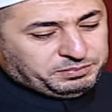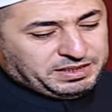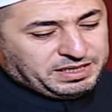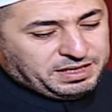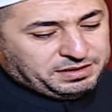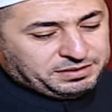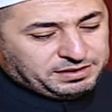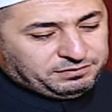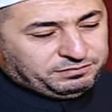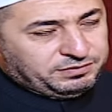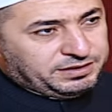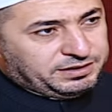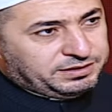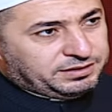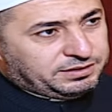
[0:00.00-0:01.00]
بهذا
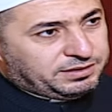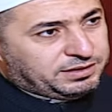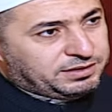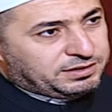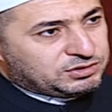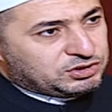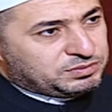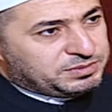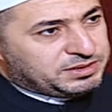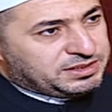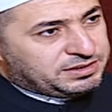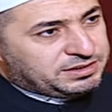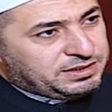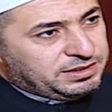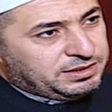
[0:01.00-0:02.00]
الفعل خرج من
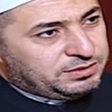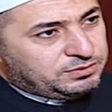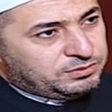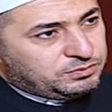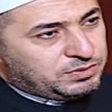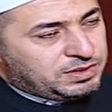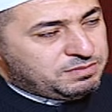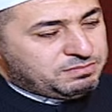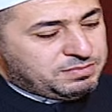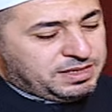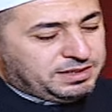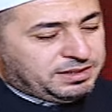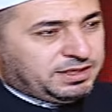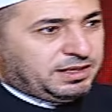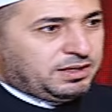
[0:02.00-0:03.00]
الدين
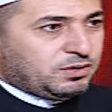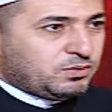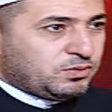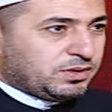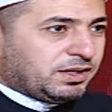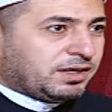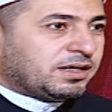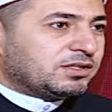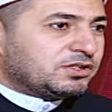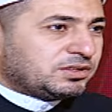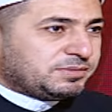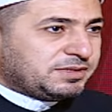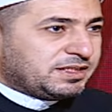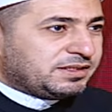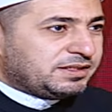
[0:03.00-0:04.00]
وإما أن لا يكون خرج
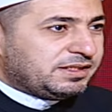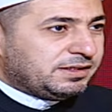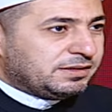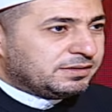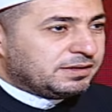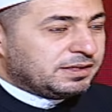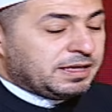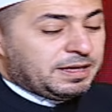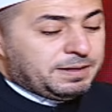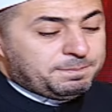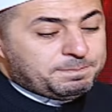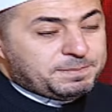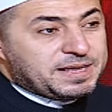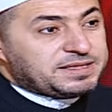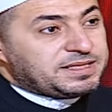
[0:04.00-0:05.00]
من الدين
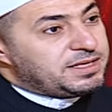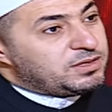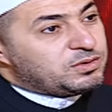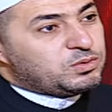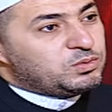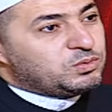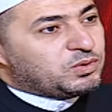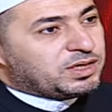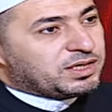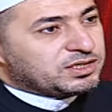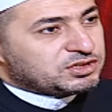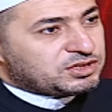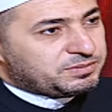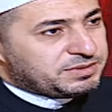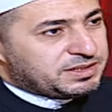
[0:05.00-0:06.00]
متى يكون
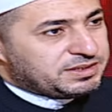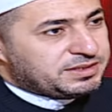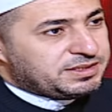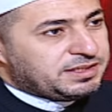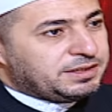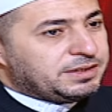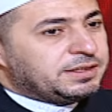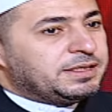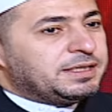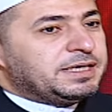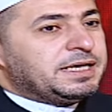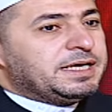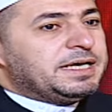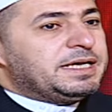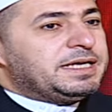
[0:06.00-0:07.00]
خرج من الدين
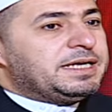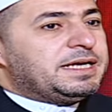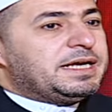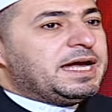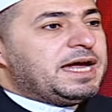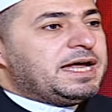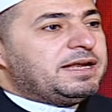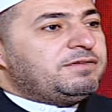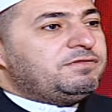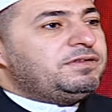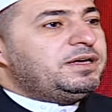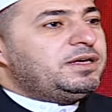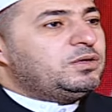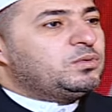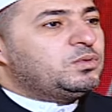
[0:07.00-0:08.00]
إن كان
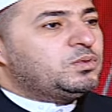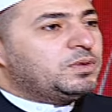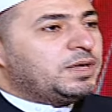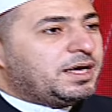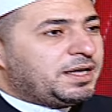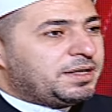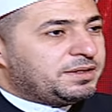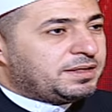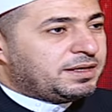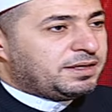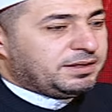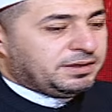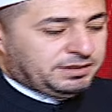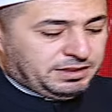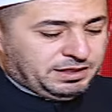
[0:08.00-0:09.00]
فعله
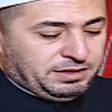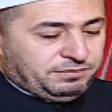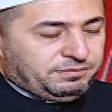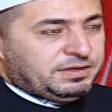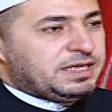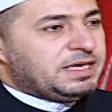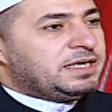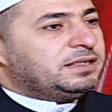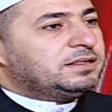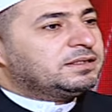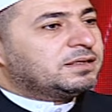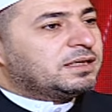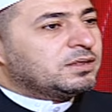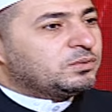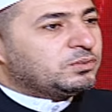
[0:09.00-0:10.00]
هذا فيه
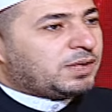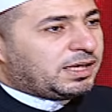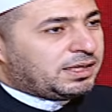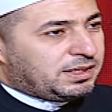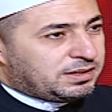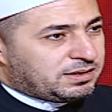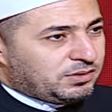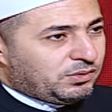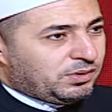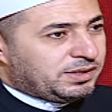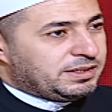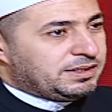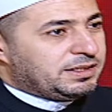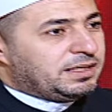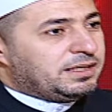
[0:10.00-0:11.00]
اعتراض على
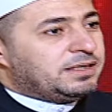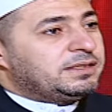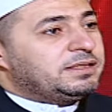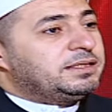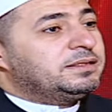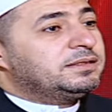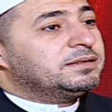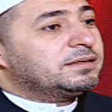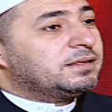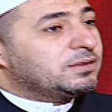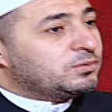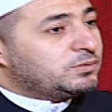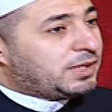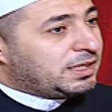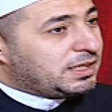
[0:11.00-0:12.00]
قضاء الله
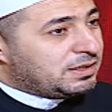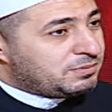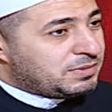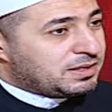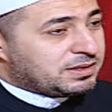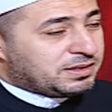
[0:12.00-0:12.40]
اعتراض على ما